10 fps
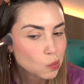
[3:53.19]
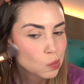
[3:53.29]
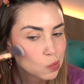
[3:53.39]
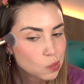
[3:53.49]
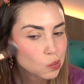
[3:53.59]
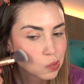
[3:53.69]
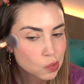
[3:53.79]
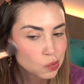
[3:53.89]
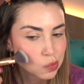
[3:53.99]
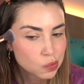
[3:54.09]
Então é mais
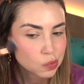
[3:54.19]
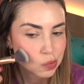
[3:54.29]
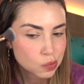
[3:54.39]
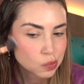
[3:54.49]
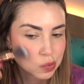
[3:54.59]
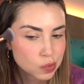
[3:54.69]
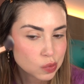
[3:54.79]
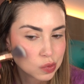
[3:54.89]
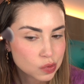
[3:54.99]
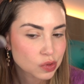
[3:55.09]
bronzer
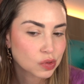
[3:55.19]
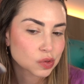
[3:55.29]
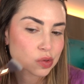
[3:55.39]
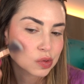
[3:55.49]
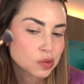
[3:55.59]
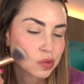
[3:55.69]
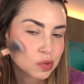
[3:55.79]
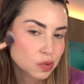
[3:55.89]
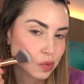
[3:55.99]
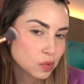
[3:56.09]
mesmo.
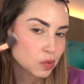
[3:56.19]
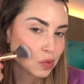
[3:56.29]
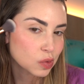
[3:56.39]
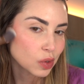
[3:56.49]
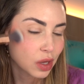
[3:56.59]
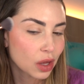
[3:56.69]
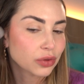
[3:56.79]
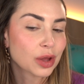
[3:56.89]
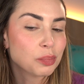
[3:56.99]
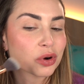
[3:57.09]
Eu
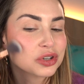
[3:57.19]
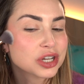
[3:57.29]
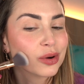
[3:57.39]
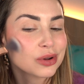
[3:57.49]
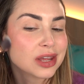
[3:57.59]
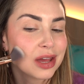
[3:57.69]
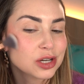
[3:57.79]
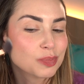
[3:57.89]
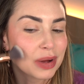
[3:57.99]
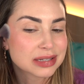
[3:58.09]
tenho um pouco de agonia
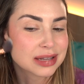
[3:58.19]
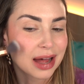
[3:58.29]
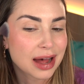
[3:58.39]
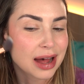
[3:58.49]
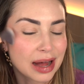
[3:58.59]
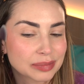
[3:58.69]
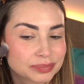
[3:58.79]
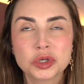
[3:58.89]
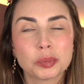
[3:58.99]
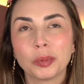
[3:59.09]
de passar,
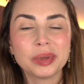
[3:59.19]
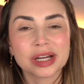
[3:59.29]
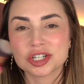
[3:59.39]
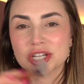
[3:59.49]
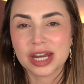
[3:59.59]
tipo, blush